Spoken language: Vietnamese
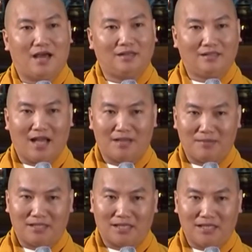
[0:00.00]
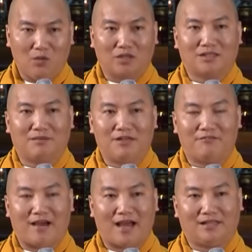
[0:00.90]
Anh này bị kỷ luật và bị
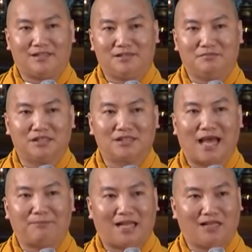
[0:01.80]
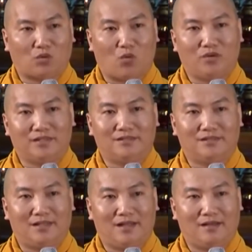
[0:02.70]
phạt hình như 18 tháng tù hay gì
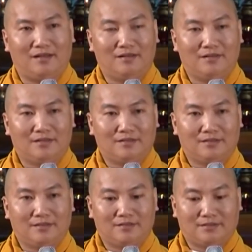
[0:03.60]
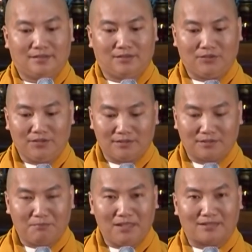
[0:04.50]
là. Thì tôi
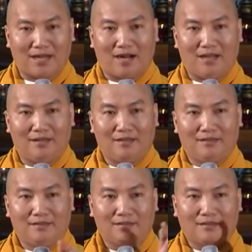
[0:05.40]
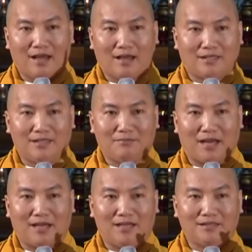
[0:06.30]
được biết rằng á, khi
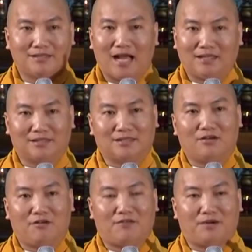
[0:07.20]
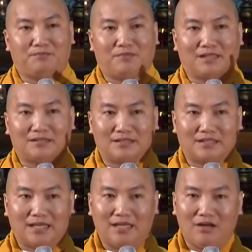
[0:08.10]
mà anh đi săn được những con vọc, mà
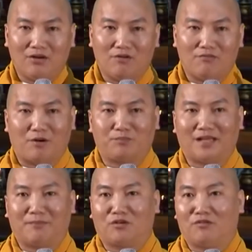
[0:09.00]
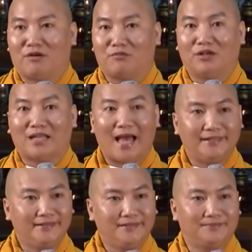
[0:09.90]
cái đó con vọc nhầm con vọc có
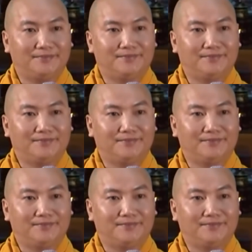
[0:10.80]
thai nữa,